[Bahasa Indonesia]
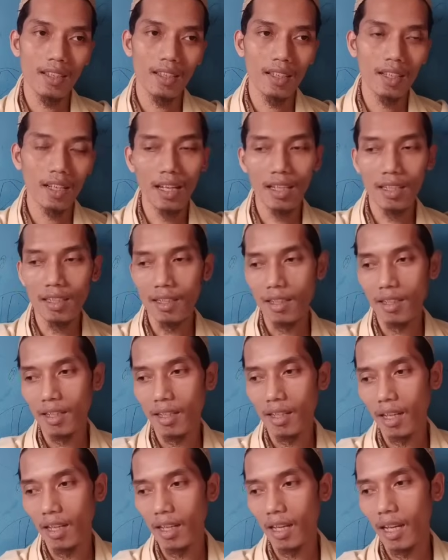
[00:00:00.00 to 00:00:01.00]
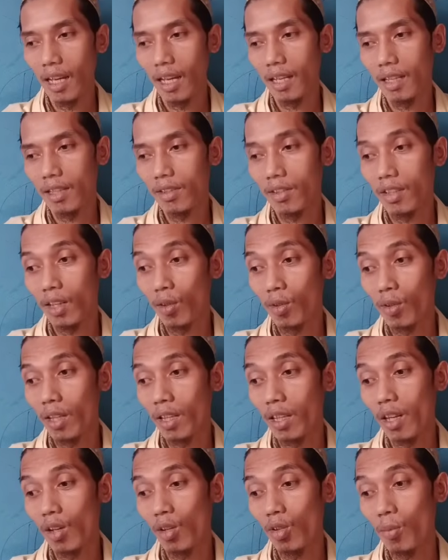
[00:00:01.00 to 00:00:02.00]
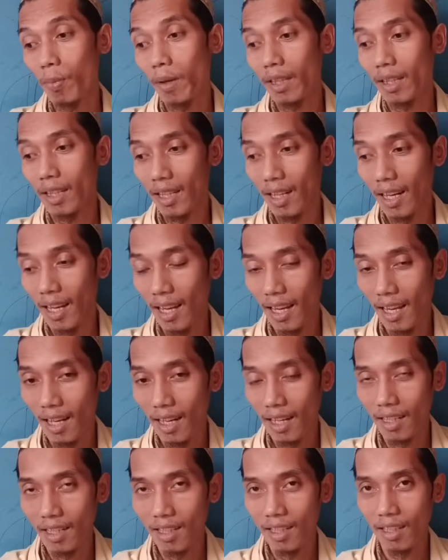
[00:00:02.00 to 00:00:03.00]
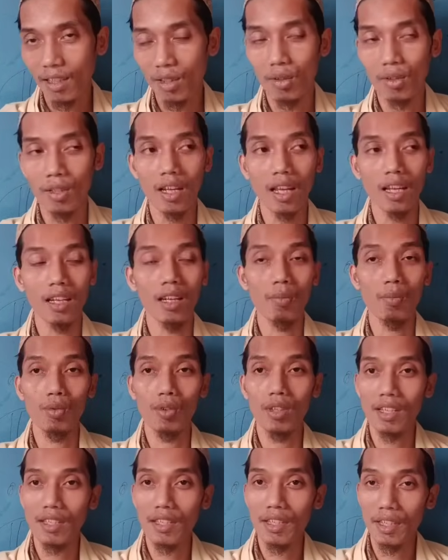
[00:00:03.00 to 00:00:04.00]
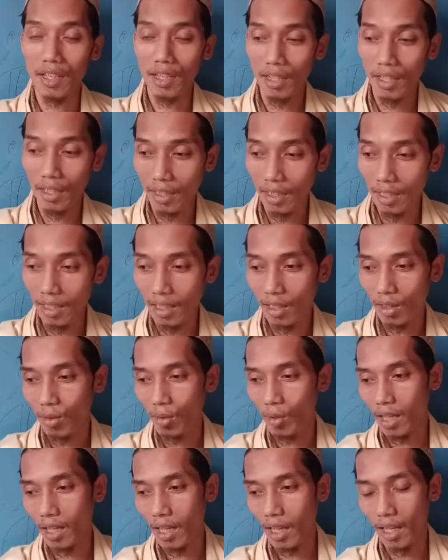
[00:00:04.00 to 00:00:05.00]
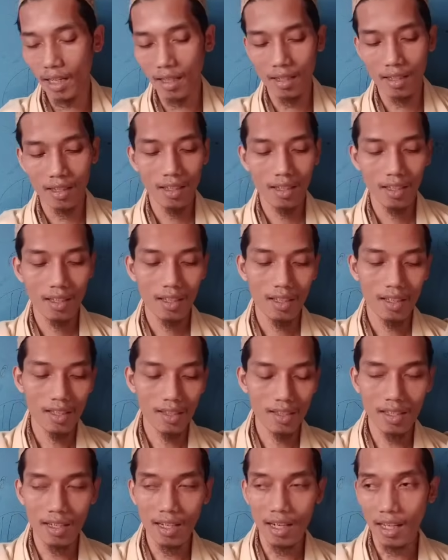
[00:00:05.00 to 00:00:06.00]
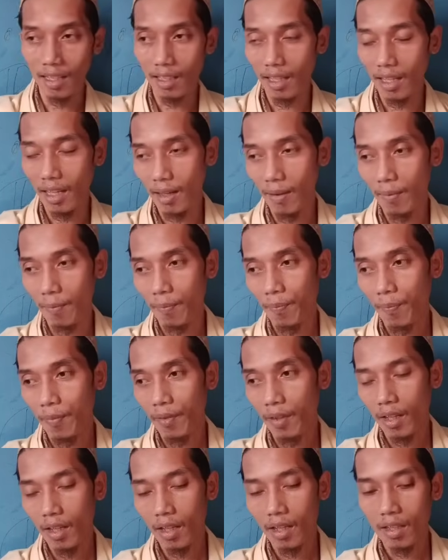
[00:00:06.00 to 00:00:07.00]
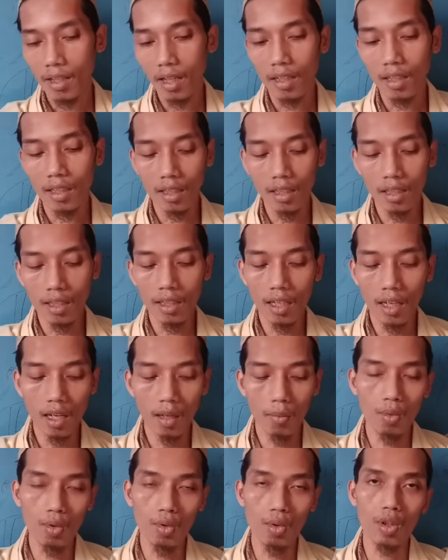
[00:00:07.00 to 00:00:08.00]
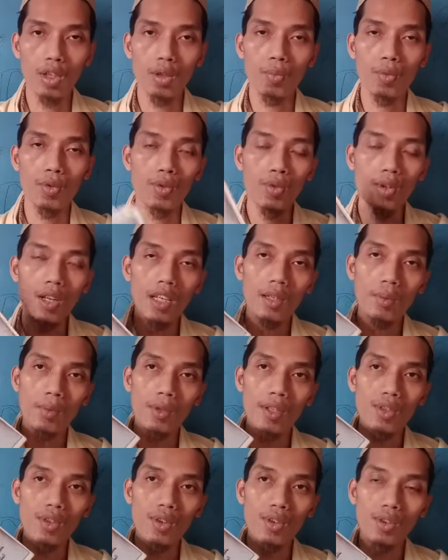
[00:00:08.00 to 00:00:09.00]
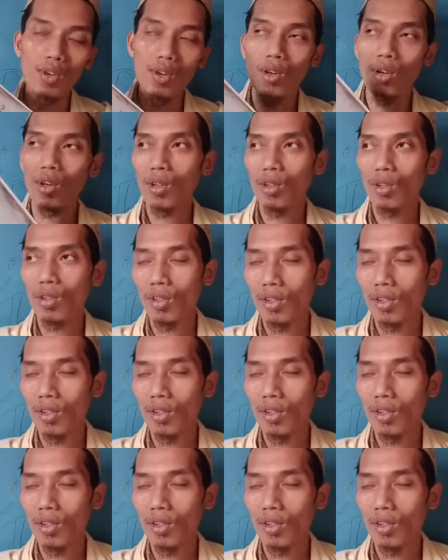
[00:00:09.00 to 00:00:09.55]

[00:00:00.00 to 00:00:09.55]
Ya kan? Karena jalurnya jalur paternal. yang Tidak ada mutasi genetik gitulah ya istilahnya. Dan di dalam buku ini pun juga diberi contoh.